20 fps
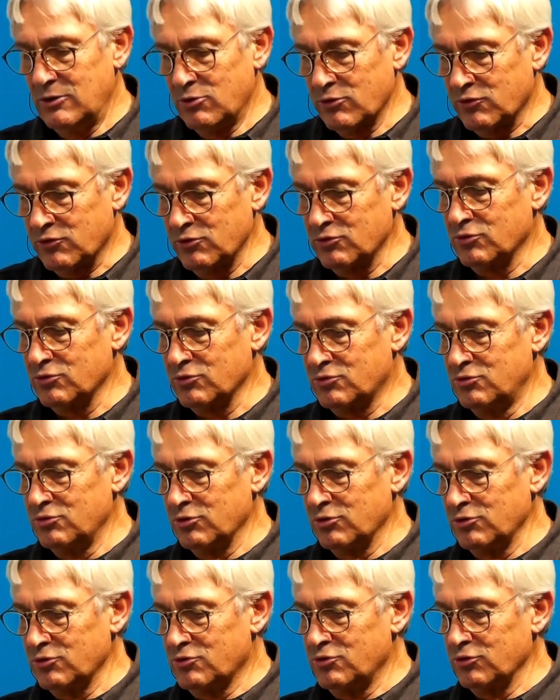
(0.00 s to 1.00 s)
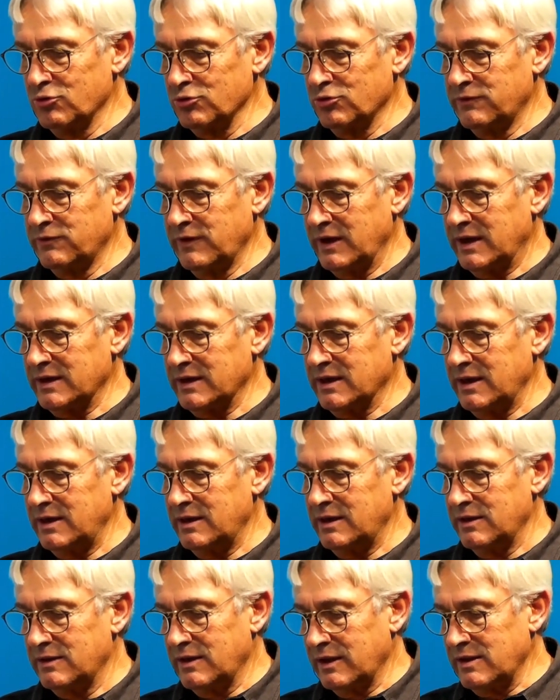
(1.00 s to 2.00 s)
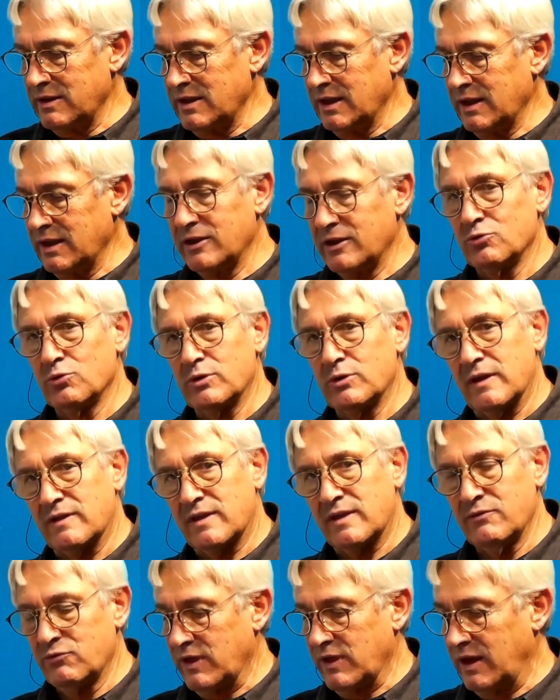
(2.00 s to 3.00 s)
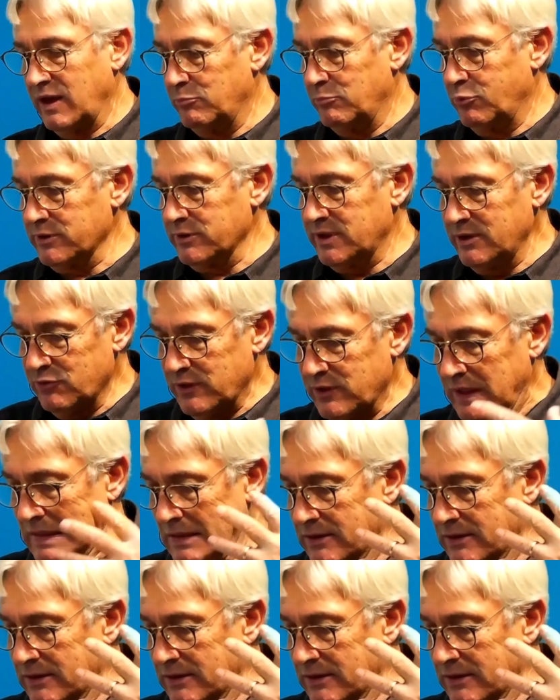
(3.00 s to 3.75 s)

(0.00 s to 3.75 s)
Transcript: second cours, le cours de Vera Gregg et Daniel Aido, qu'est-ce qui vous a apporté Vous, êtes,